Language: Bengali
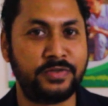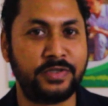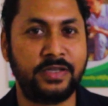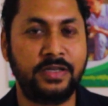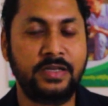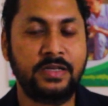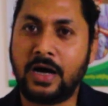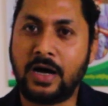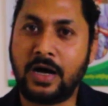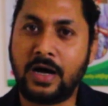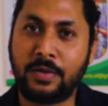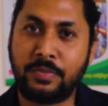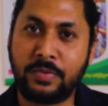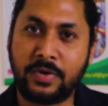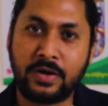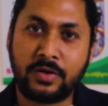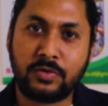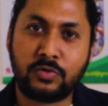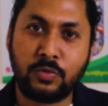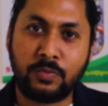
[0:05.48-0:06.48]
নিয়ে
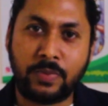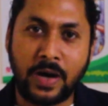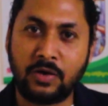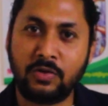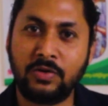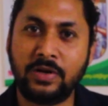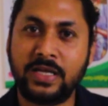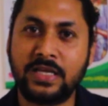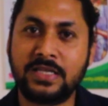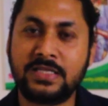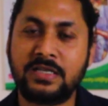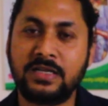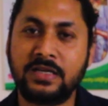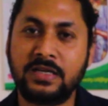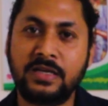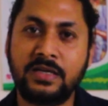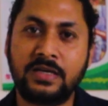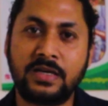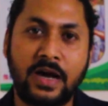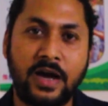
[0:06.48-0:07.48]
আমার খুব ভালো লেগেছে
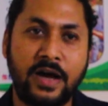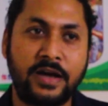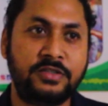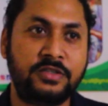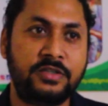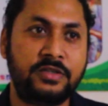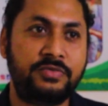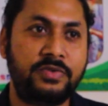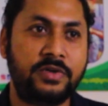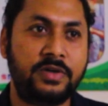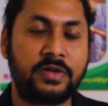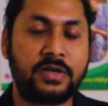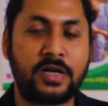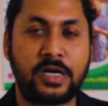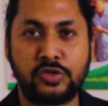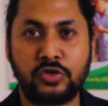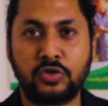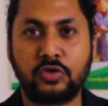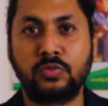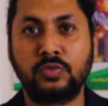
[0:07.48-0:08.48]
আইডিএফের
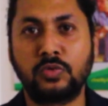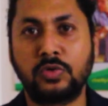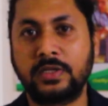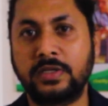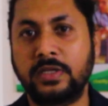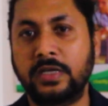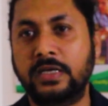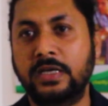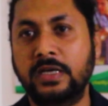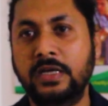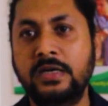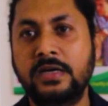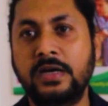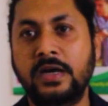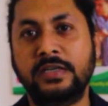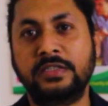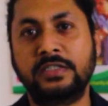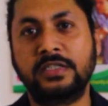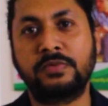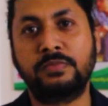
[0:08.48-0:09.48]
কার্যক্রমগুলো দেখে
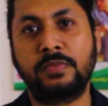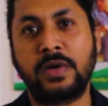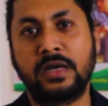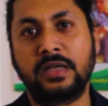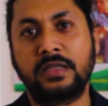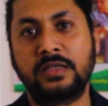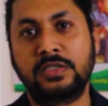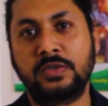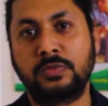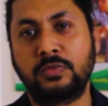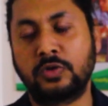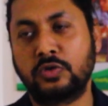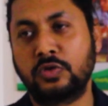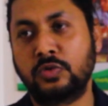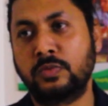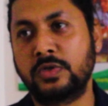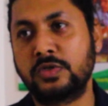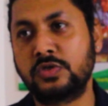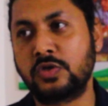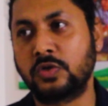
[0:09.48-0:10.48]
আইডিএফ বাংলাদেশে
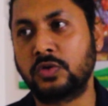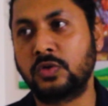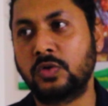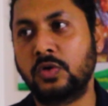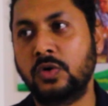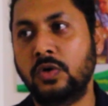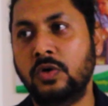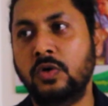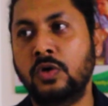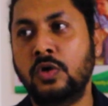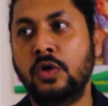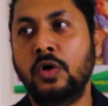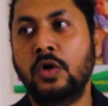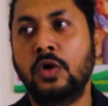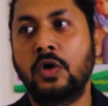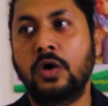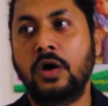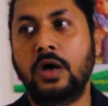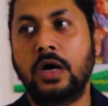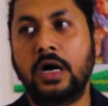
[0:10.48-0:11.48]
বর্তমান যতগুলো
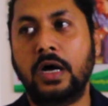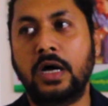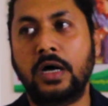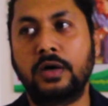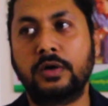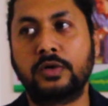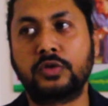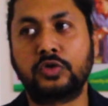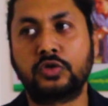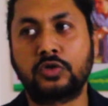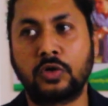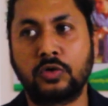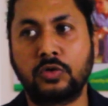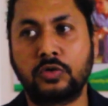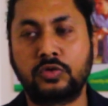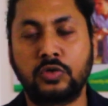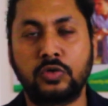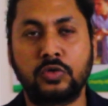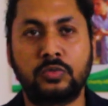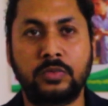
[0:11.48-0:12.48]

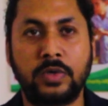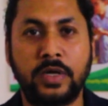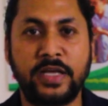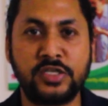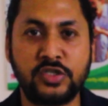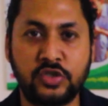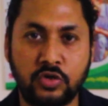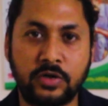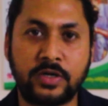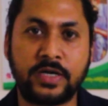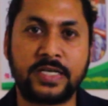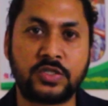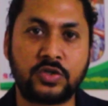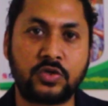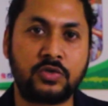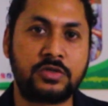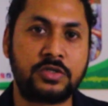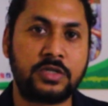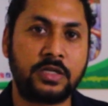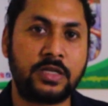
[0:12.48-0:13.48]
সংগঠন বা এনজিও কাজ
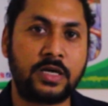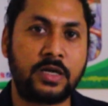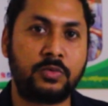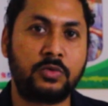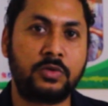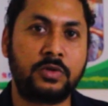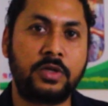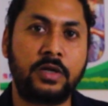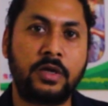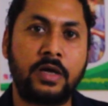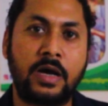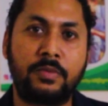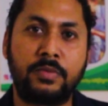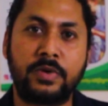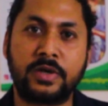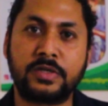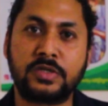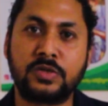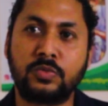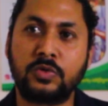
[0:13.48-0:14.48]
করছে তার মধ্যে
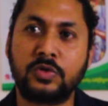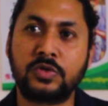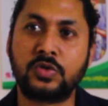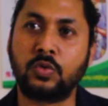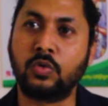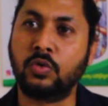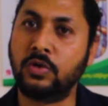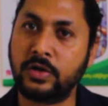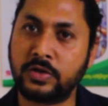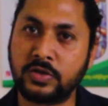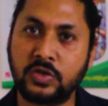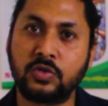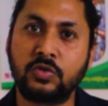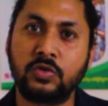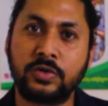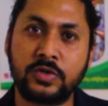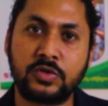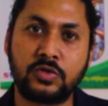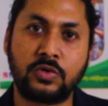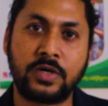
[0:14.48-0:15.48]
আমার কাছে মনে হচ্ছে উল্লেখযোগ্য
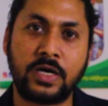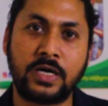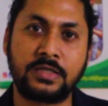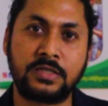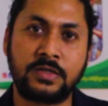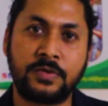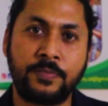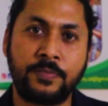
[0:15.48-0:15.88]
কিছু কাজ